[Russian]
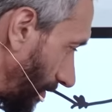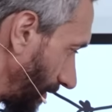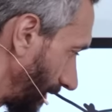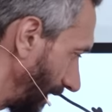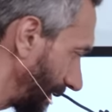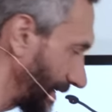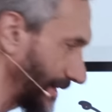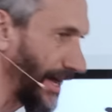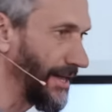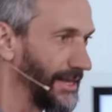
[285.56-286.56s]
То есть 30
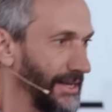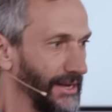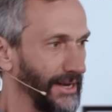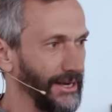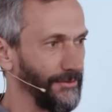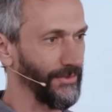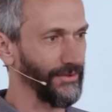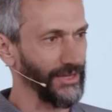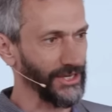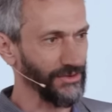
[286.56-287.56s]
это э,
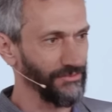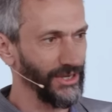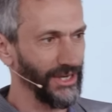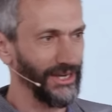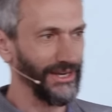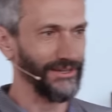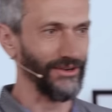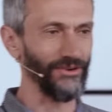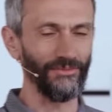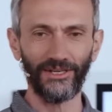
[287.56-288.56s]
в нашем мире,
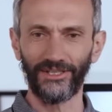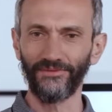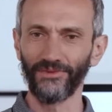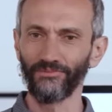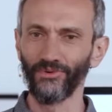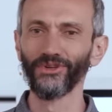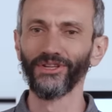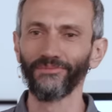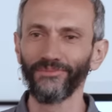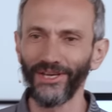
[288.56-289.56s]
таком активном,
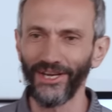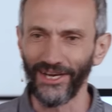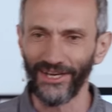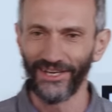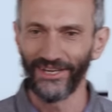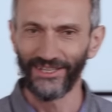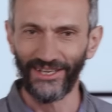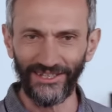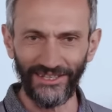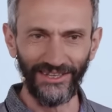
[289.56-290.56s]
бурном мире,
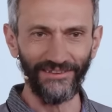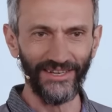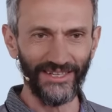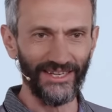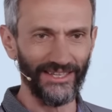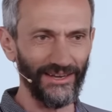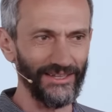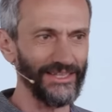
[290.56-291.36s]
30, наверное, это